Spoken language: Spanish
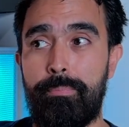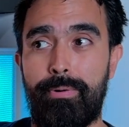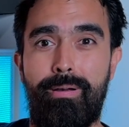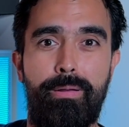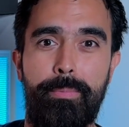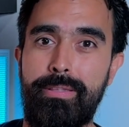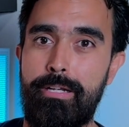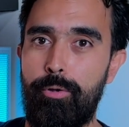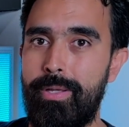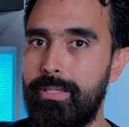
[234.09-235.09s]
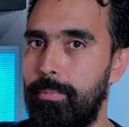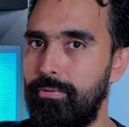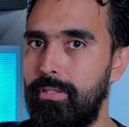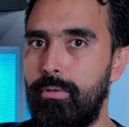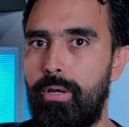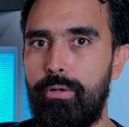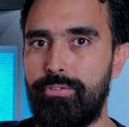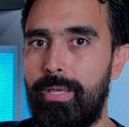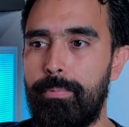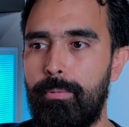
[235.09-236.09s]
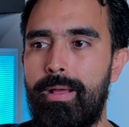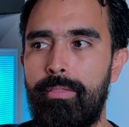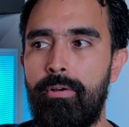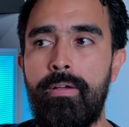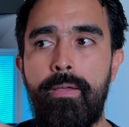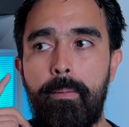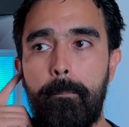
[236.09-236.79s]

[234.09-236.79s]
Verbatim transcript: probablemente el 90% de los que he probado,